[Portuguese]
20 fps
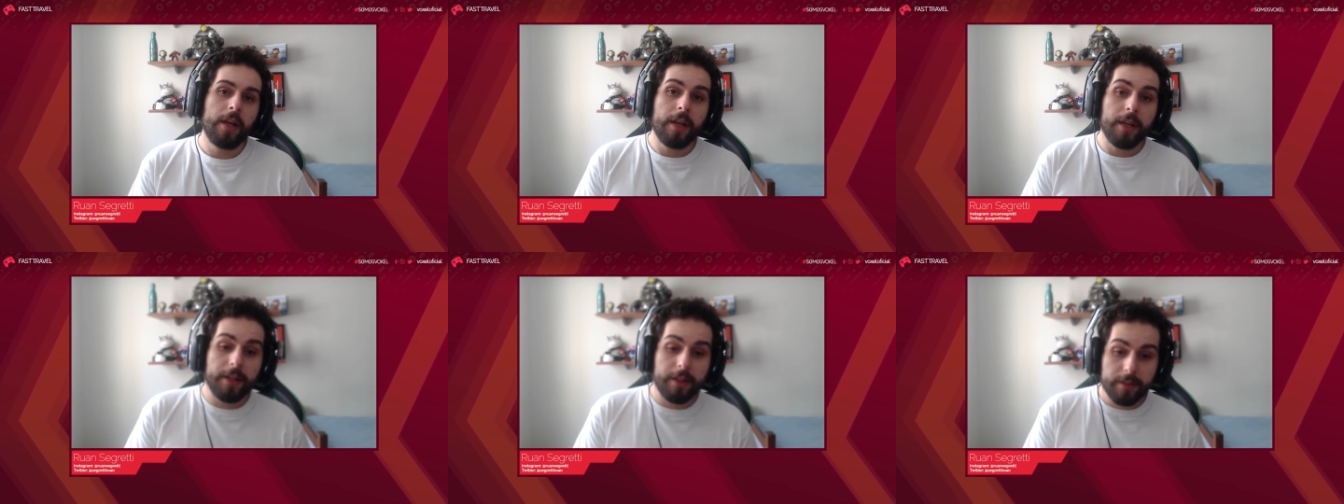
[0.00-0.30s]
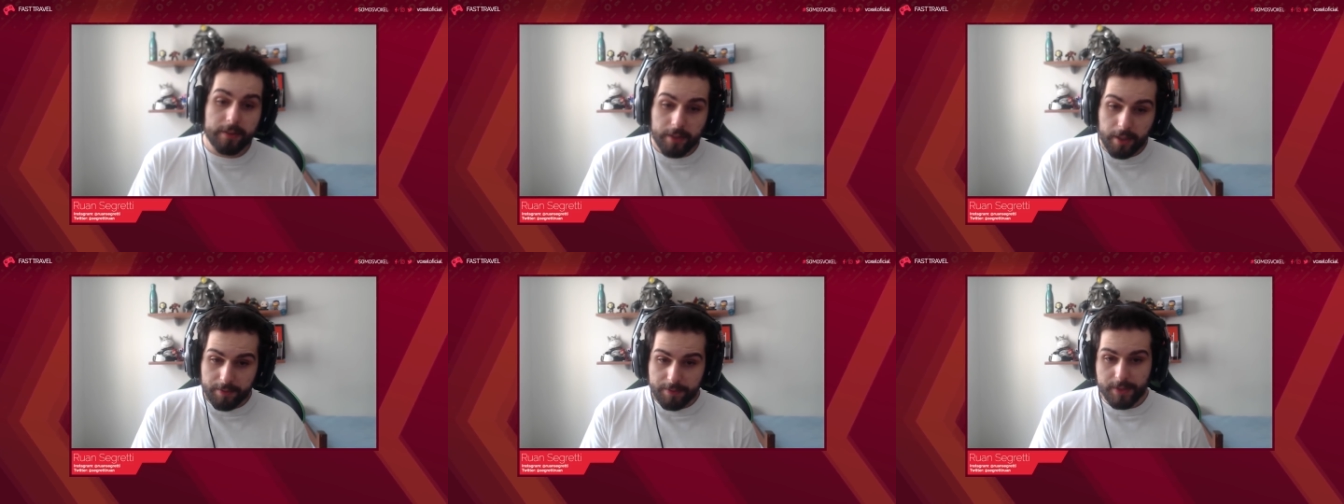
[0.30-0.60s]
em
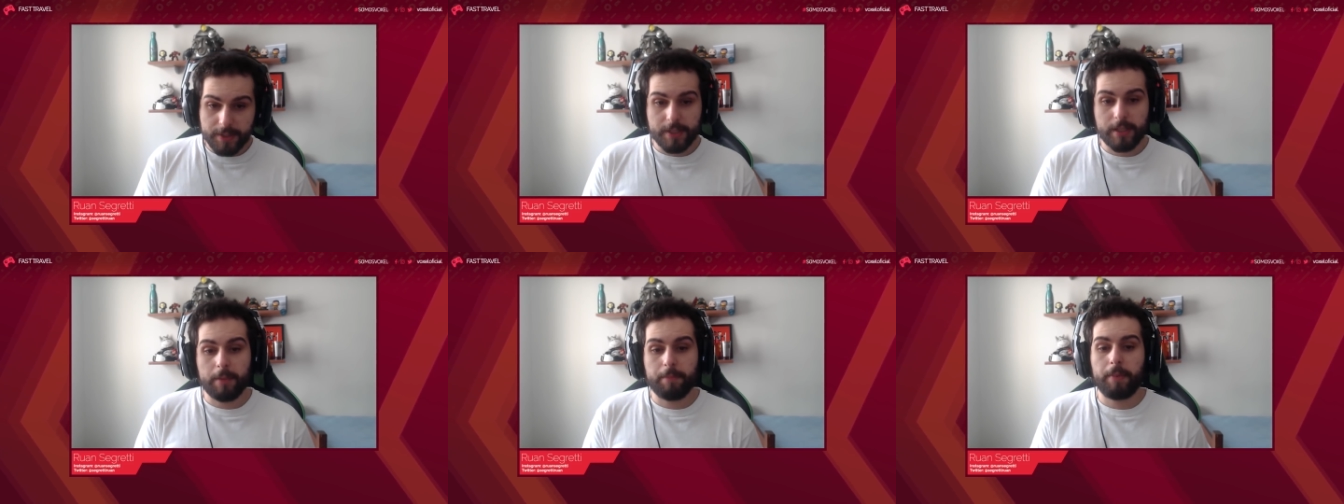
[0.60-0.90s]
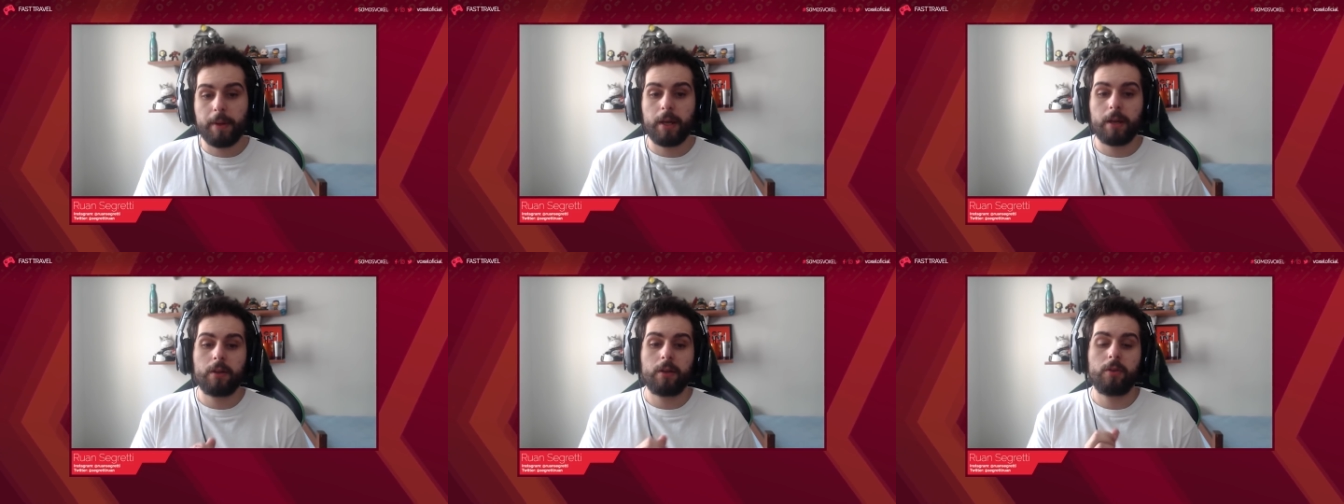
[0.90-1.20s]
entrevista
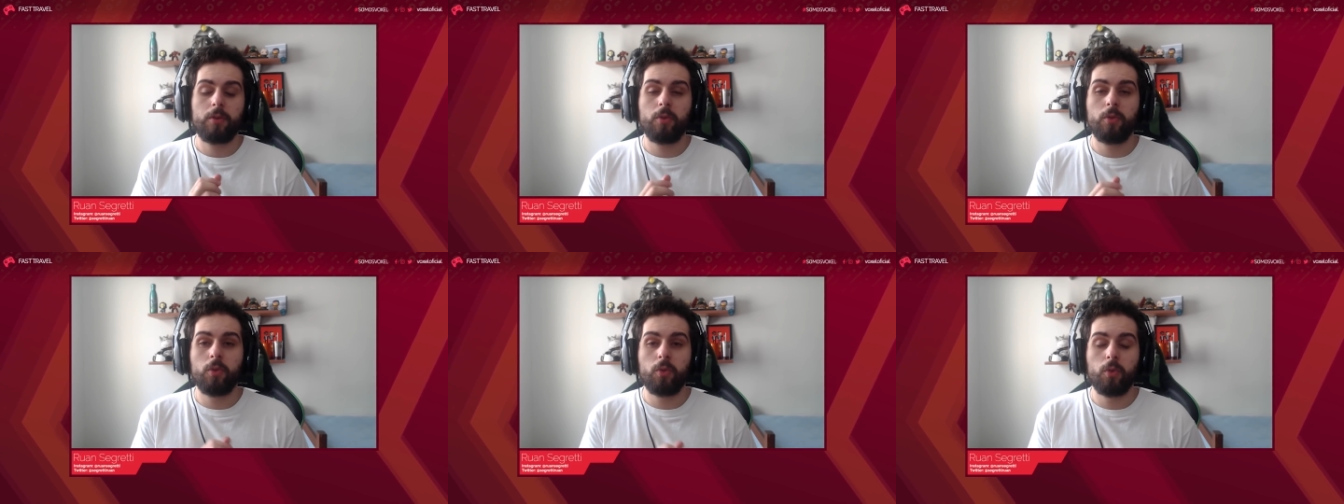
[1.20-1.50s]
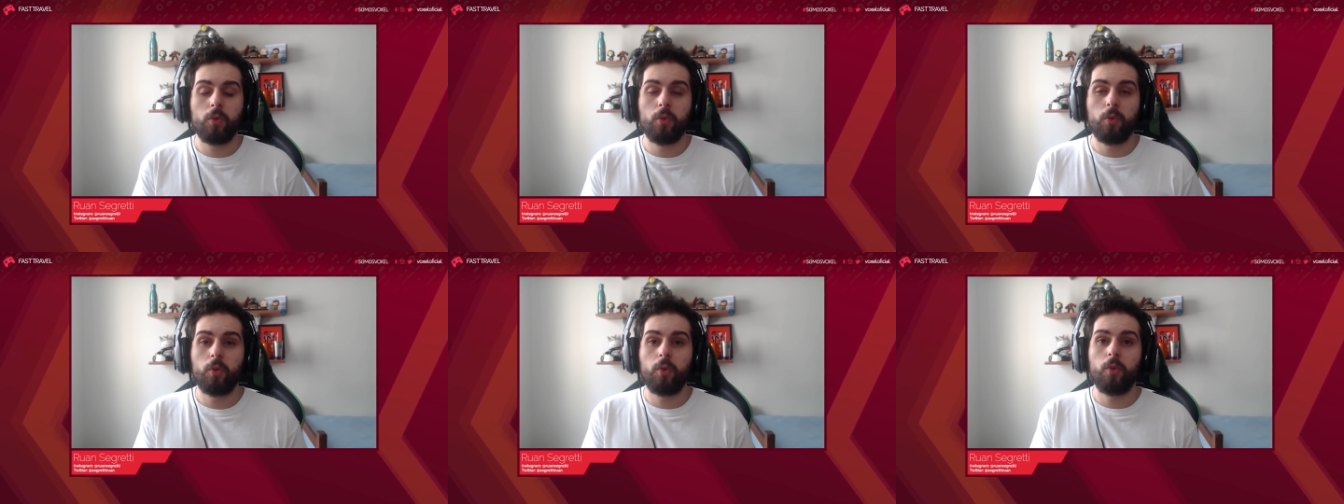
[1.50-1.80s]
para o,
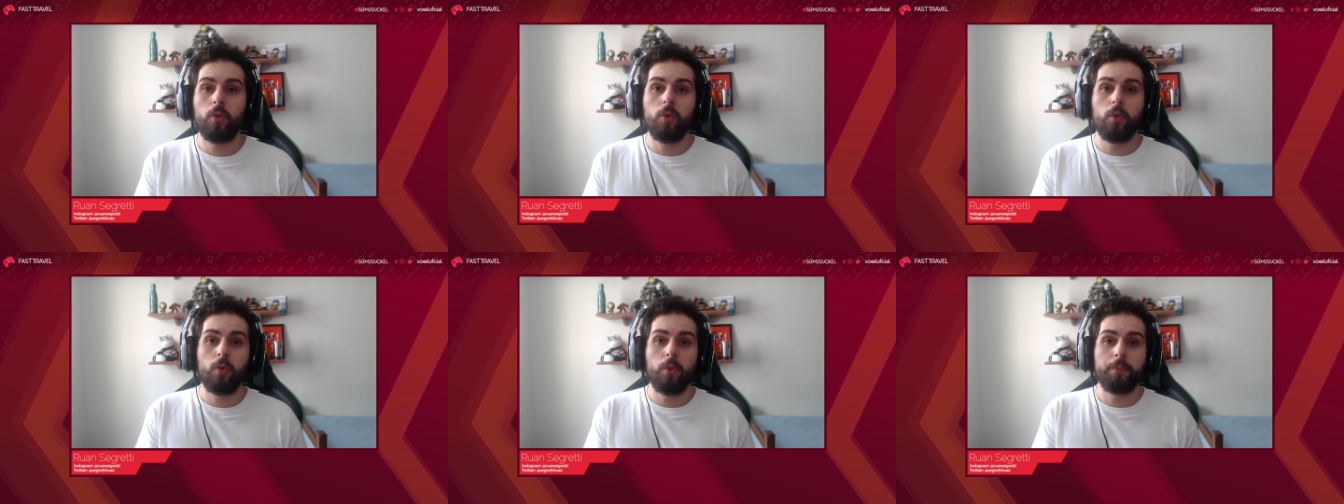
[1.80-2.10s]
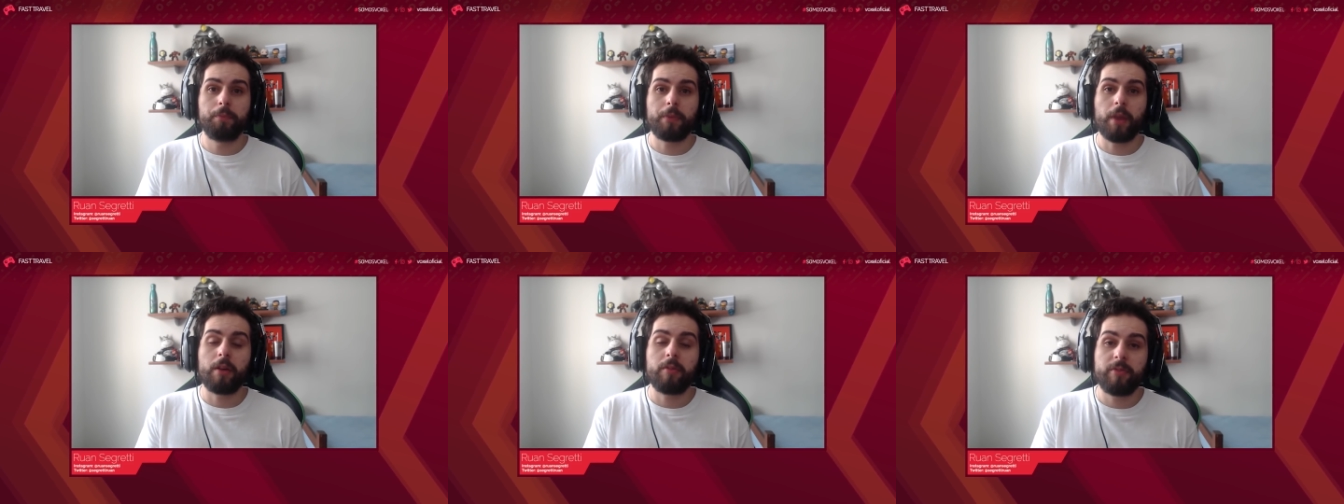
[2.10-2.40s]
o, o
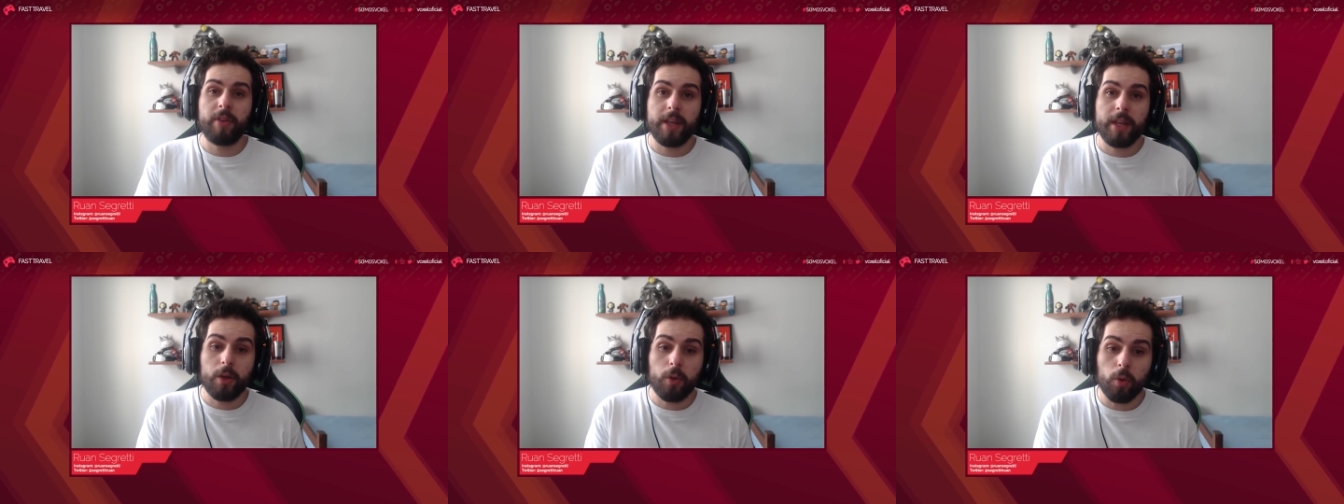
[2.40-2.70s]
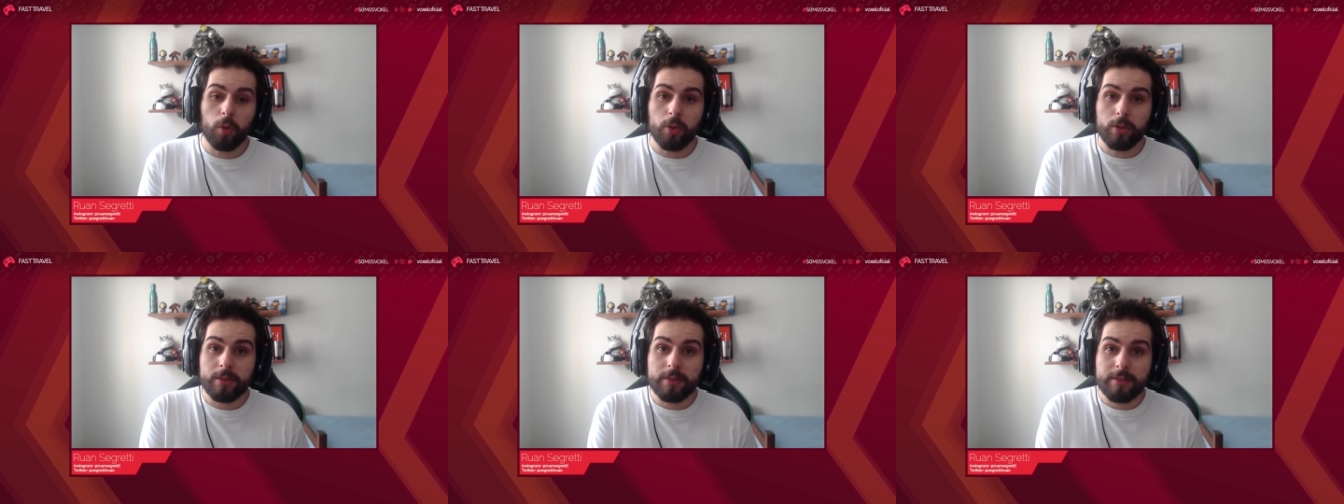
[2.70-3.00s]

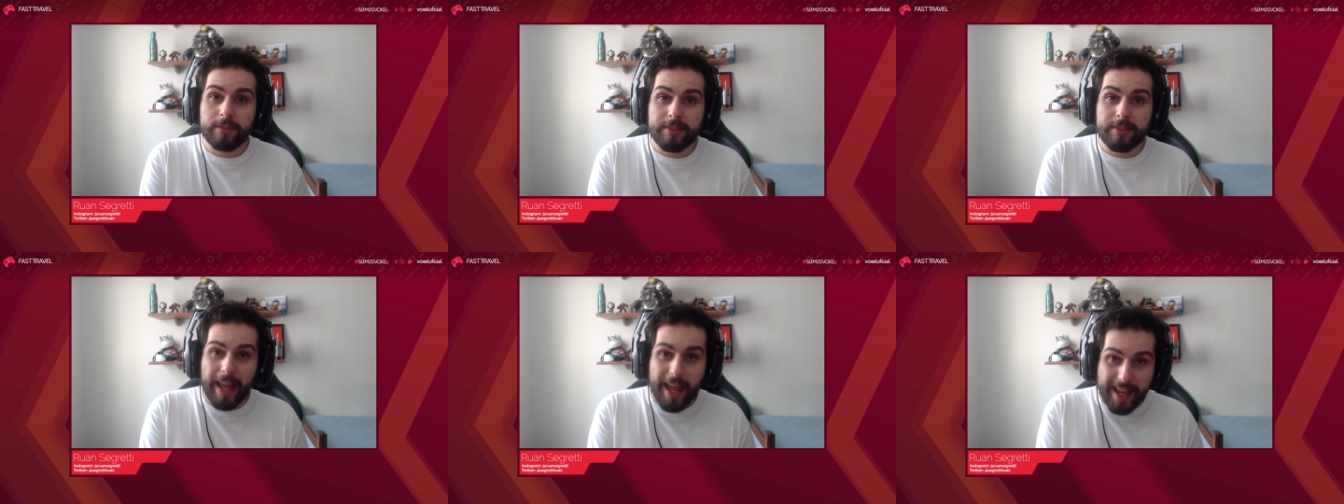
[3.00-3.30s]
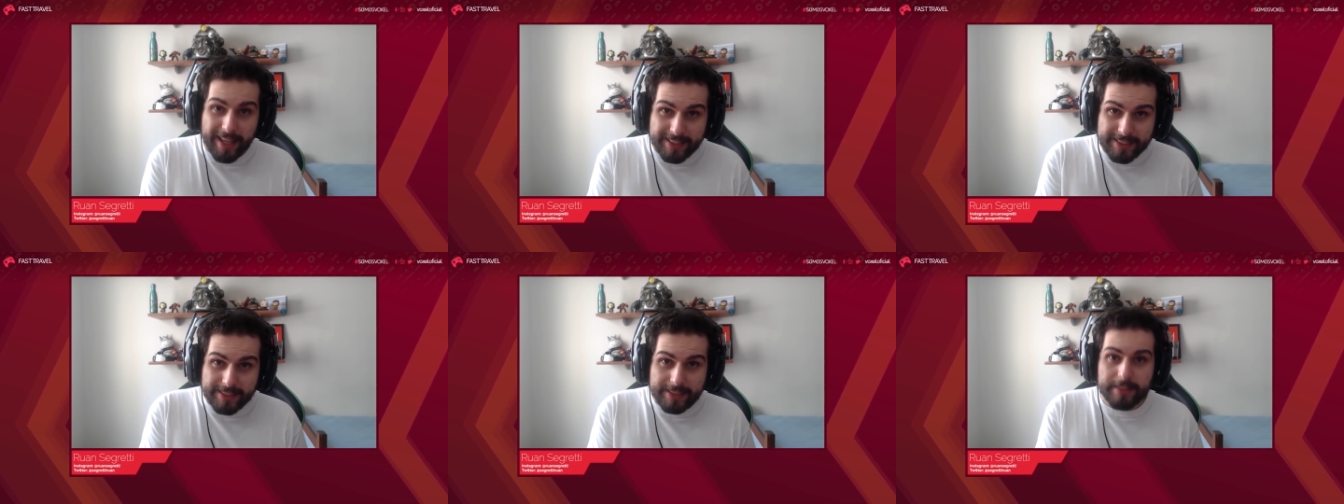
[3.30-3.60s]
veículo
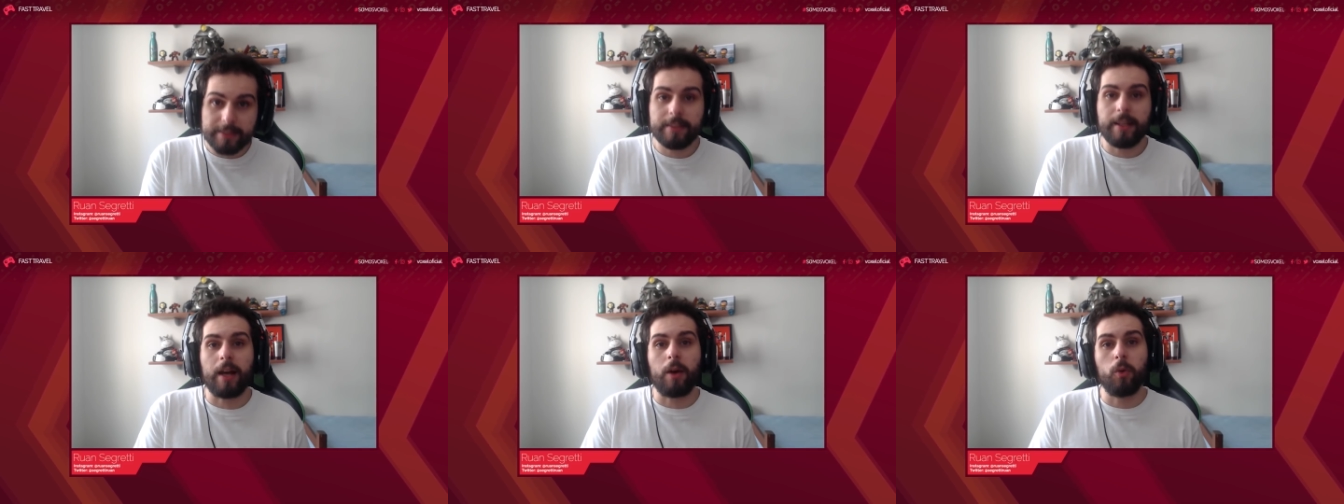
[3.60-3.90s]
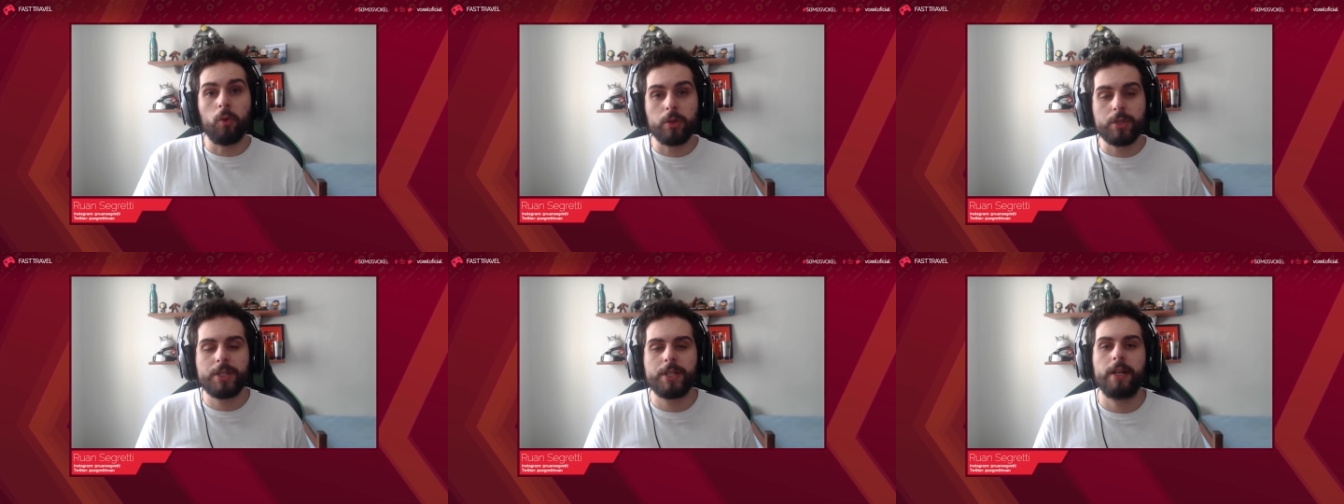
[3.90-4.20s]
TESS da
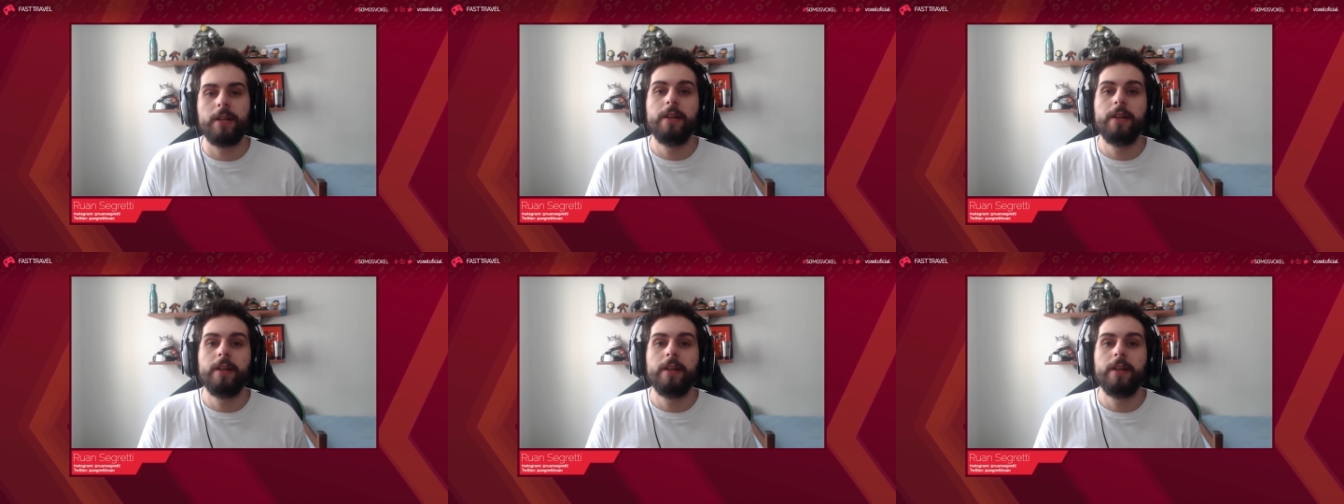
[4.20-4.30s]
Rússia,